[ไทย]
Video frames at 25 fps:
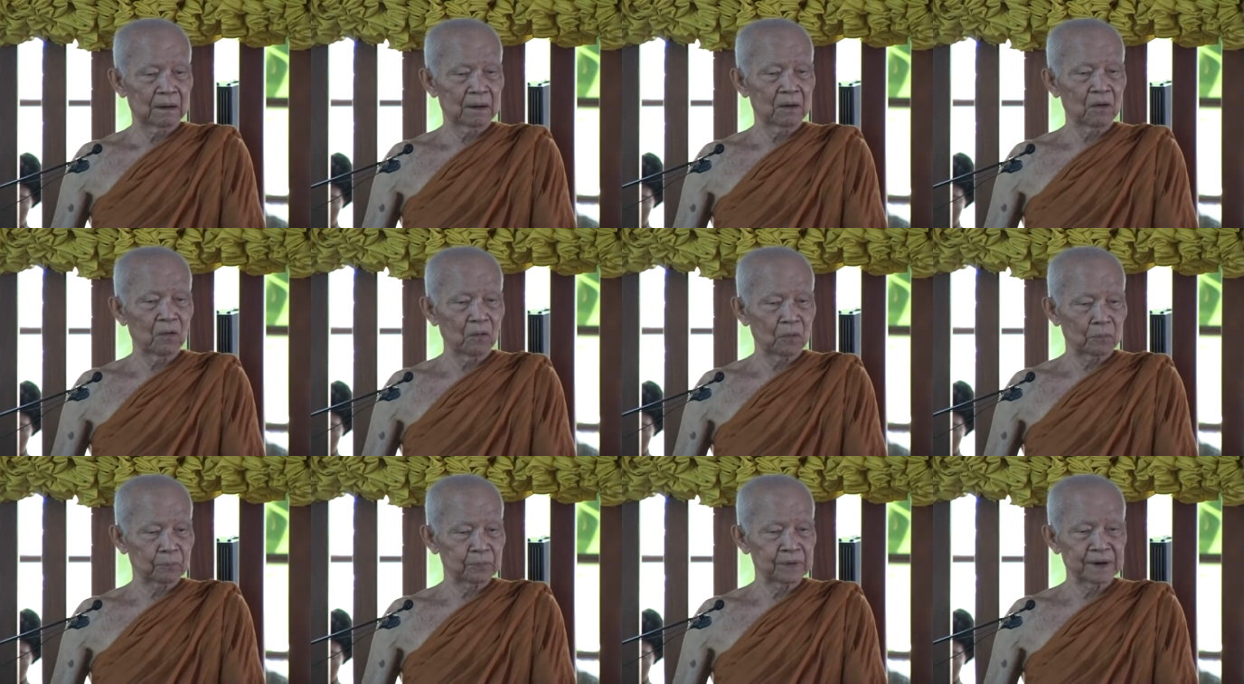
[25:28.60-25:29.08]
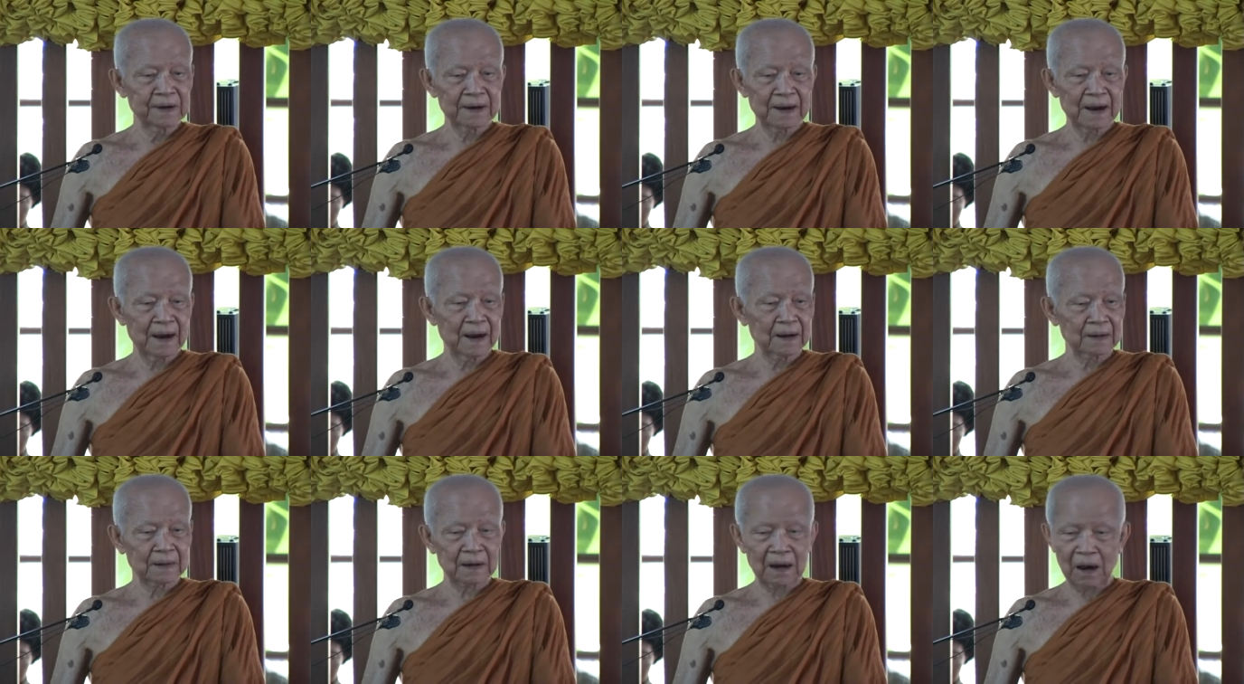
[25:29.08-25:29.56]
โลกพิ
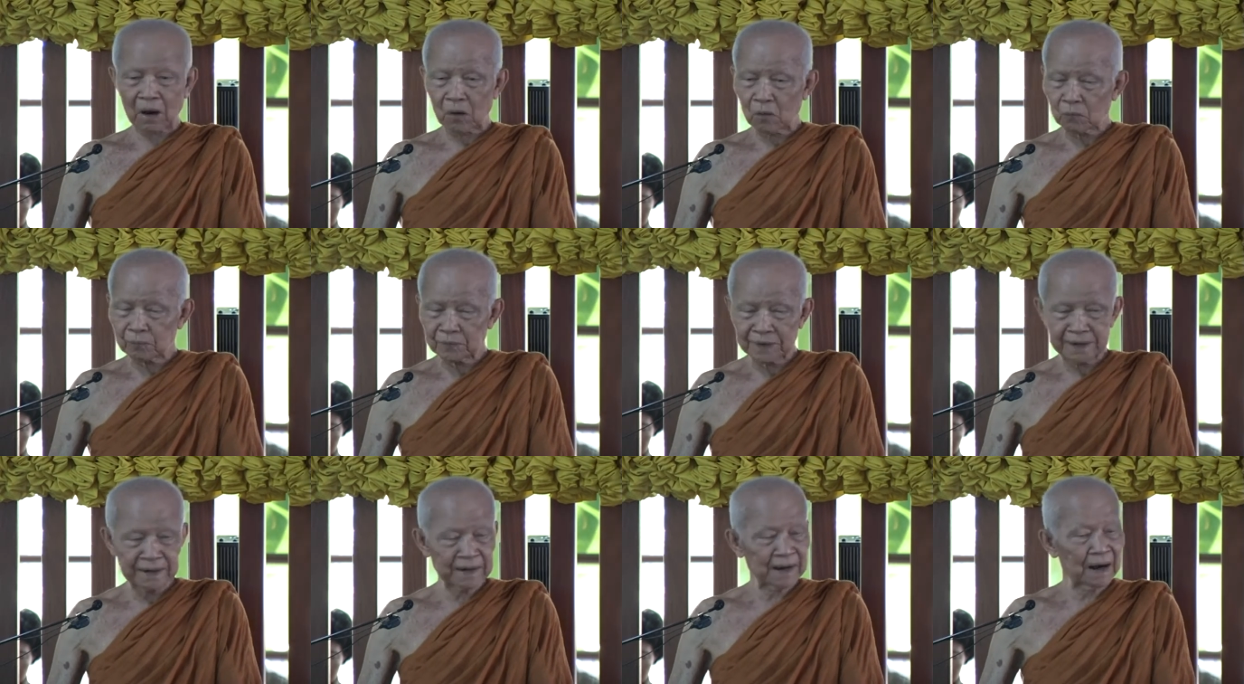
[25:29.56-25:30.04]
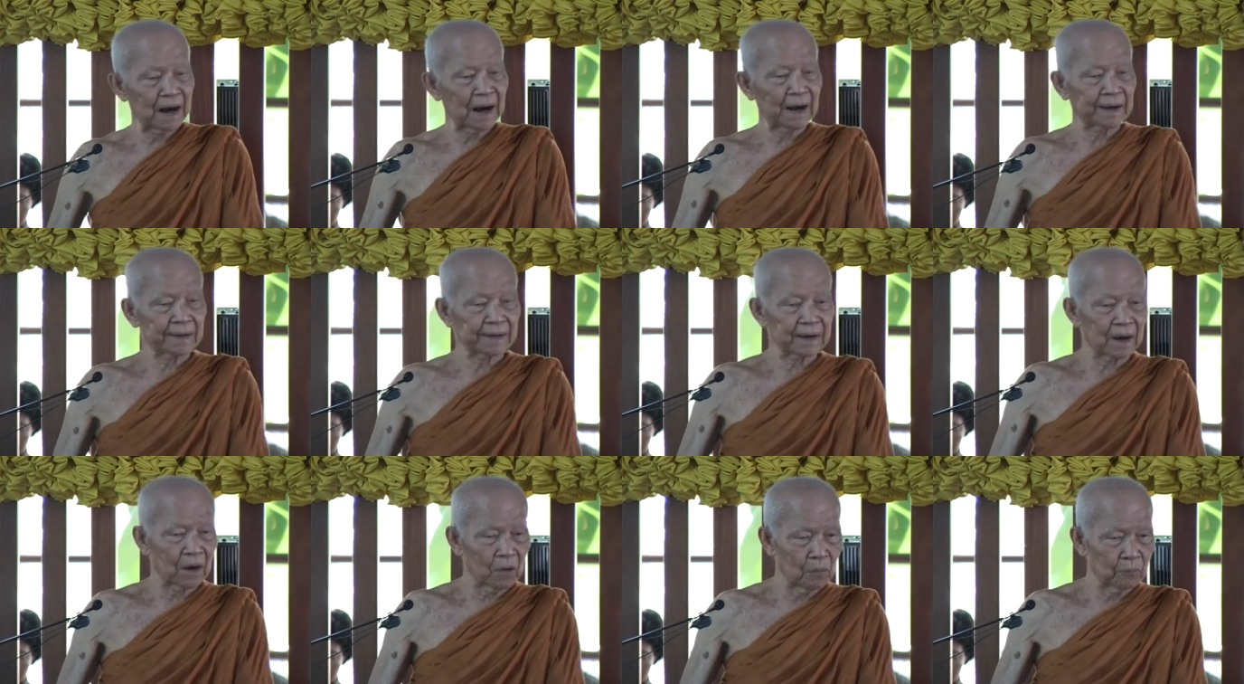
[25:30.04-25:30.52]
นาศเขาพินาศ
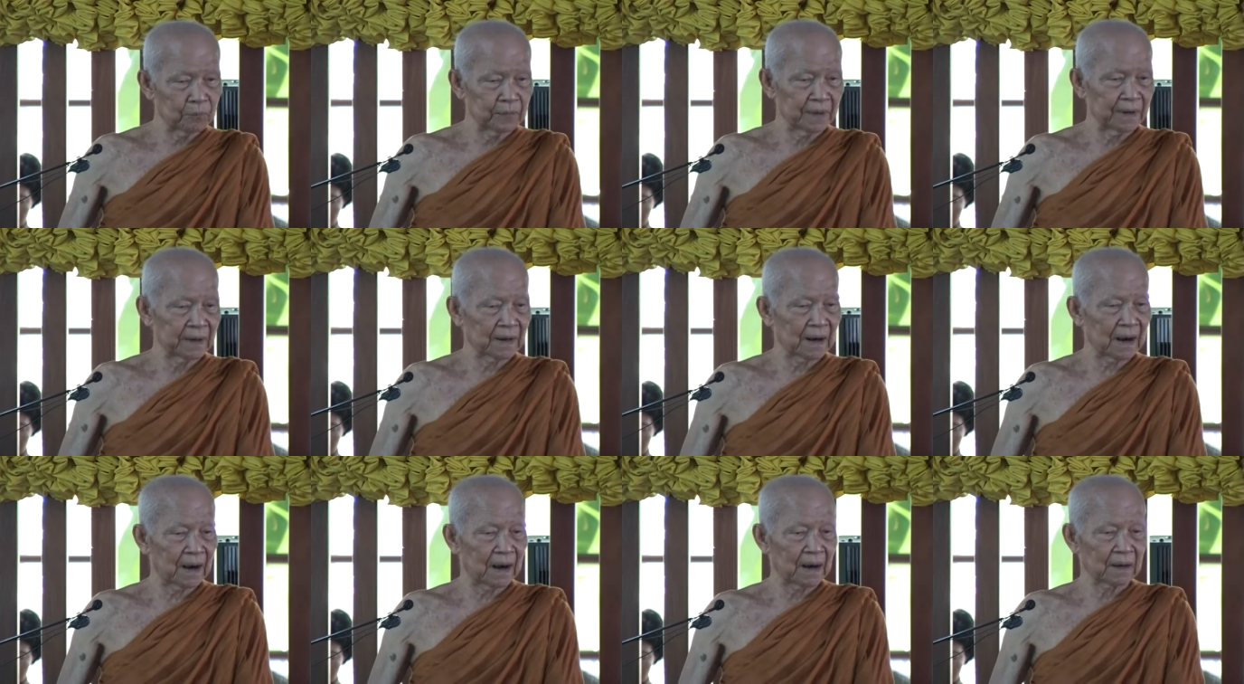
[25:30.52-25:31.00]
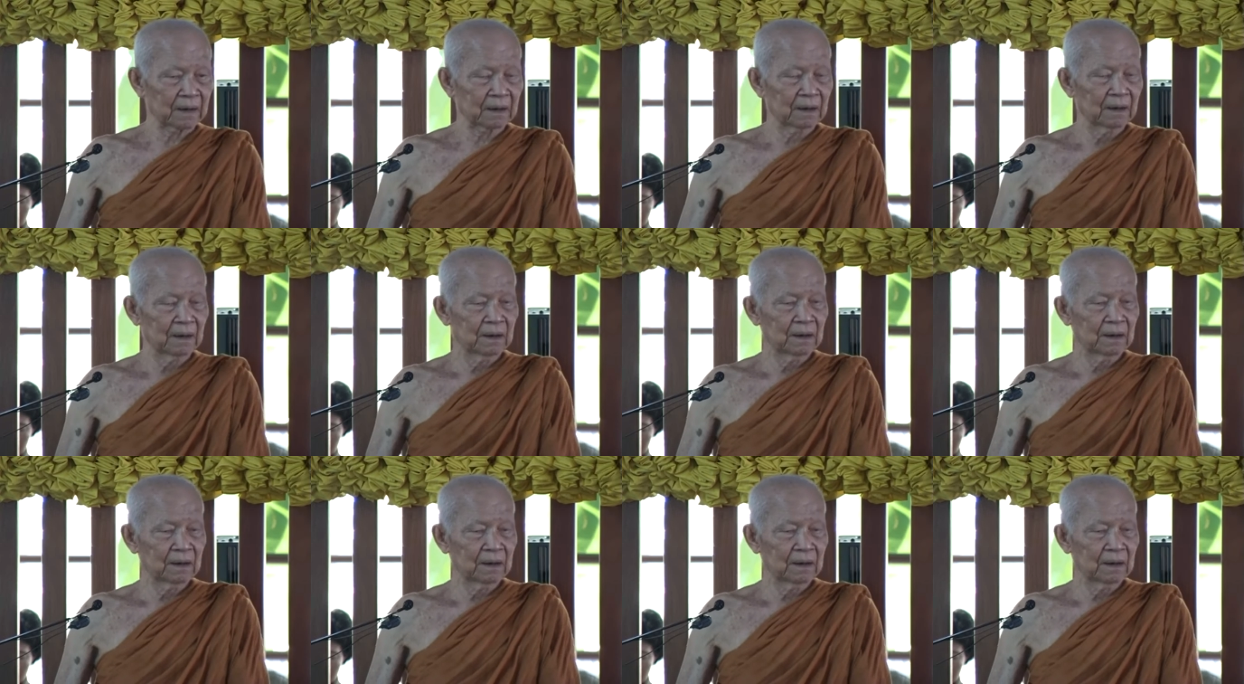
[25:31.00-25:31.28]
เราพินาศ